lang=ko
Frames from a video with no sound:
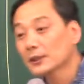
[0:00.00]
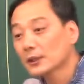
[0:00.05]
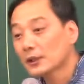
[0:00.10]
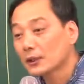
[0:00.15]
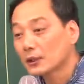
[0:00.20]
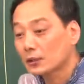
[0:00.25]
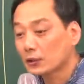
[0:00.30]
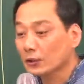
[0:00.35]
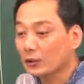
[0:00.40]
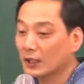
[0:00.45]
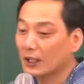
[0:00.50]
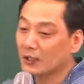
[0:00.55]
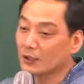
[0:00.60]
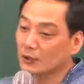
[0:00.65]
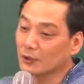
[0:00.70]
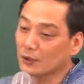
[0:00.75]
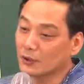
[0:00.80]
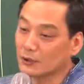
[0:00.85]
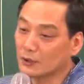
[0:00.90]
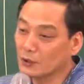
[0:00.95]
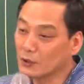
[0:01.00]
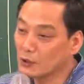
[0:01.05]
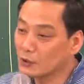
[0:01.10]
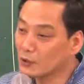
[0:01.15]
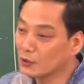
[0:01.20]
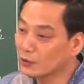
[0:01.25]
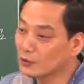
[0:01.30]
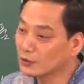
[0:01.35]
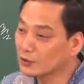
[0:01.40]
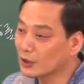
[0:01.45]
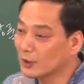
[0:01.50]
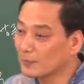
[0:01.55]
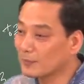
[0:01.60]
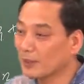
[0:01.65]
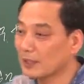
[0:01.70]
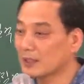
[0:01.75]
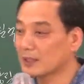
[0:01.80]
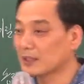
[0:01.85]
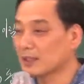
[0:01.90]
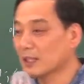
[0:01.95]
초과수요, 초과공급
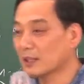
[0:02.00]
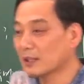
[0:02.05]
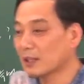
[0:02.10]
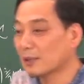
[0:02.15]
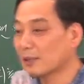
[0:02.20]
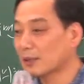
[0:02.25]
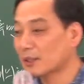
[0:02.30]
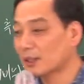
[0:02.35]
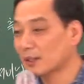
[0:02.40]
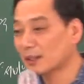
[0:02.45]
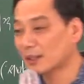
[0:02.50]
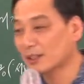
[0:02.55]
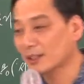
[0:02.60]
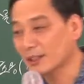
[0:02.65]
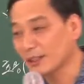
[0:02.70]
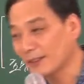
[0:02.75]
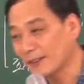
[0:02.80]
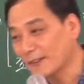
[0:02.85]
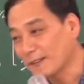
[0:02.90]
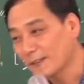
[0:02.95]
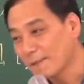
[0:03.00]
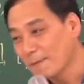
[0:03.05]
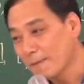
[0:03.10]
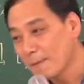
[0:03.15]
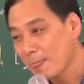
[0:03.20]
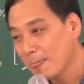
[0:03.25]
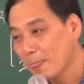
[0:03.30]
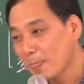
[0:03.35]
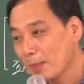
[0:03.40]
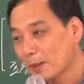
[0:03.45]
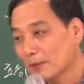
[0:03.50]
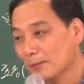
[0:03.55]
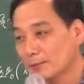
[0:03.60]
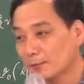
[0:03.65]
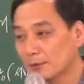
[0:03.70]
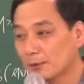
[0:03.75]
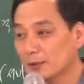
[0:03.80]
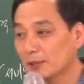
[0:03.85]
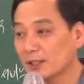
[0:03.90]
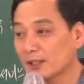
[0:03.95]
발생과 모선성 뭐
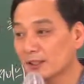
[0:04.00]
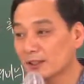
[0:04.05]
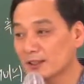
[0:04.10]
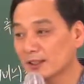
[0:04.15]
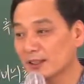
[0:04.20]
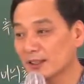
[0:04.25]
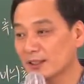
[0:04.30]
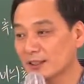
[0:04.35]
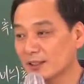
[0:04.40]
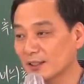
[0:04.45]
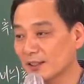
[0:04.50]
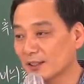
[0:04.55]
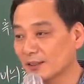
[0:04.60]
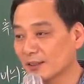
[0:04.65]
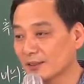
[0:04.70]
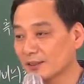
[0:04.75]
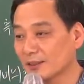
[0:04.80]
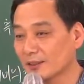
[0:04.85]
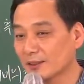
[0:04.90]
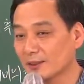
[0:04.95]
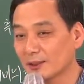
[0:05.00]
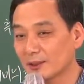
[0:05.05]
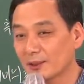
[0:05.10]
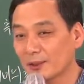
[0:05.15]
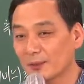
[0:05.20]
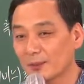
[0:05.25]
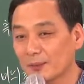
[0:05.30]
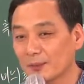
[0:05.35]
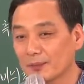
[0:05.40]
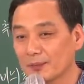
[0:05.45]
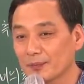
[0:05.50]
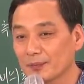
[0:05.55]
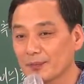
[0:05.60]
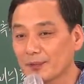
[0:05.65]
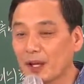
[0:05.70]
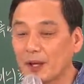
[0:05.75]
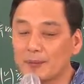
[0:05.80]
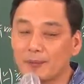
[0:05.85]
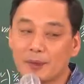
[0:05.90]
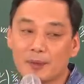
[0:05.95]
부정성이지. 그죠?
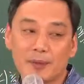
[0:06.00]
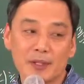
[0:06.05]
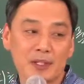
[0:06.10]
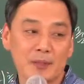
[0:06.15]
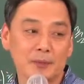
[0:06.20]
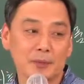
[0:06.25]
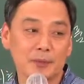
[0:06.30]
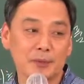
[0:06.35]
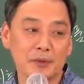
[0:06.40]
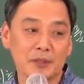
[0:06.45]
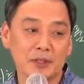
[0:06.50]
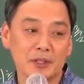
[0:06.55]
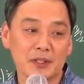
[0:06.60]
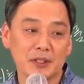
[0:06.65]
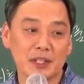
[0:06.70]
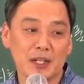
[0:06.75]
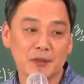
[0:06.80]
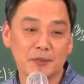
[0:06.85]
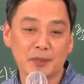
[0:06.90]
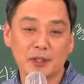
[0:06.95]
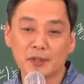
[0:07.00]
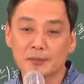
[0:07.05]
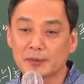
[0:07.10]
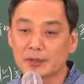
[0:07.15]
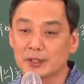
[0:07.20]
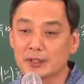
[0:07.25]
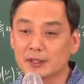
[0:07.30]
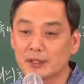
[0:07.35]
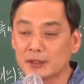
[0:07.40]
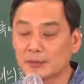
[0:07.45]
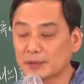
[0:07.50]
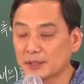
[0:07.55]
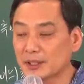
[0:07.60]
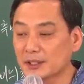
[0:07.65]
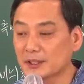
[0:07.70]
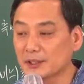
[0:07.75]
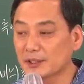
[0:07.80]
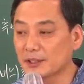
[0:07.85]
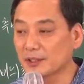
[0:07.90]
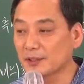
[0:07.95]
근데 앞에 뭐 부분 시장별 무선, 뭐
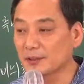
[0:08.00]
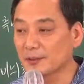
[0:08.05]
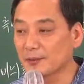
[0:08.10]
모선성 뭐